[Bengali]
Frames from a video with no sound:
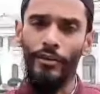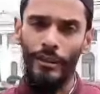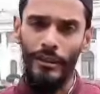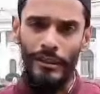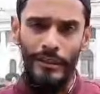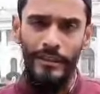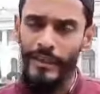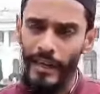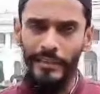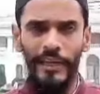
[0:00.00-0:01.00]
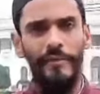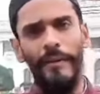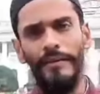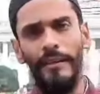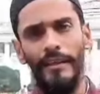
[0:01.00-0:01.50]
আন্তর্জাতিক ইন্টারন্যাশনাল
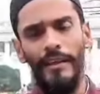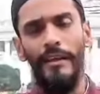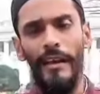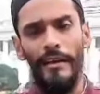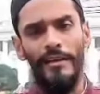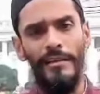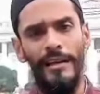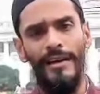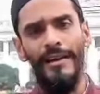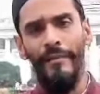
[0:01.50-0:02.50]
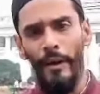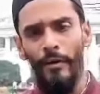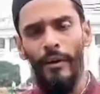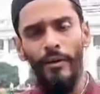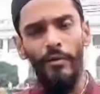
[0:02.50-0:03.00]
ম্যাচের ক্ষেত্রে ইন্টারন্যাশনাল
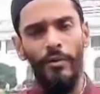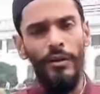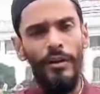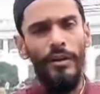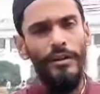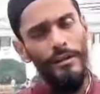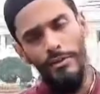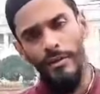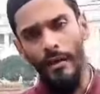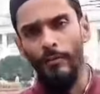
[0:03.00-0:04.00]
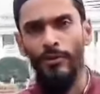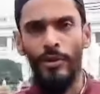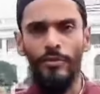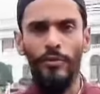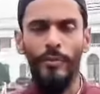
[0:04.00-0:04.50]
লেভেলেও গিয়েও দেশের নাম
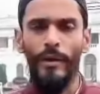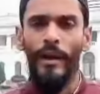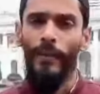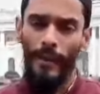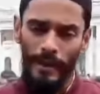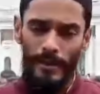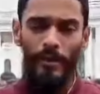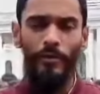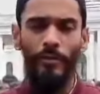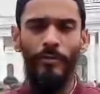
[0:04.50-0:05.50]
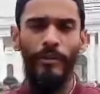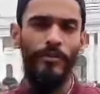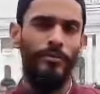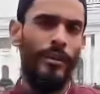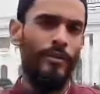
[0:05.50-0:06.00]
উজ্জ্বল করবে আমি আশা করব
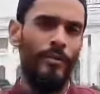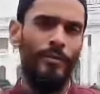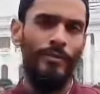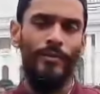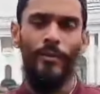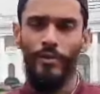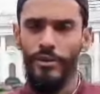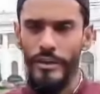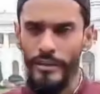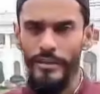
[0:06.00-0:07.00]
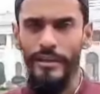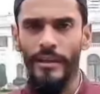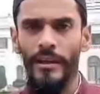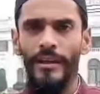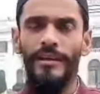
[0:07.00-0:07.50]
মাননীয় মন্ত্রী মহাশয়ের কাছে
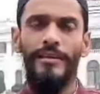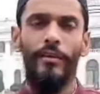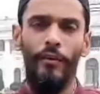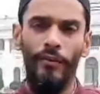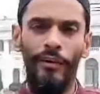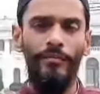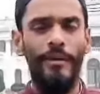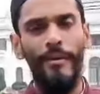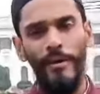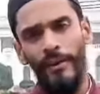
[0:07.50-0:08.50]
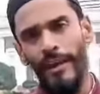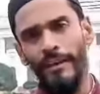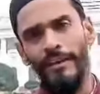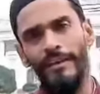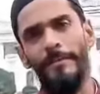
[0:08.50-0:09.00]
যে অবিলম্বে ভাঙড়ে
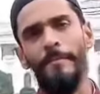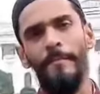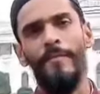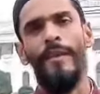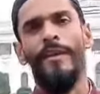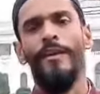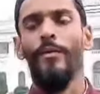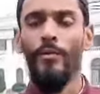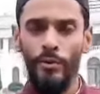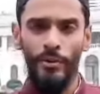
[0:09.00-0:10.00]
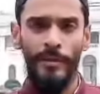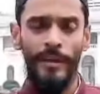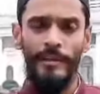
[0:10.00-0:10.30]
একটা উন্নত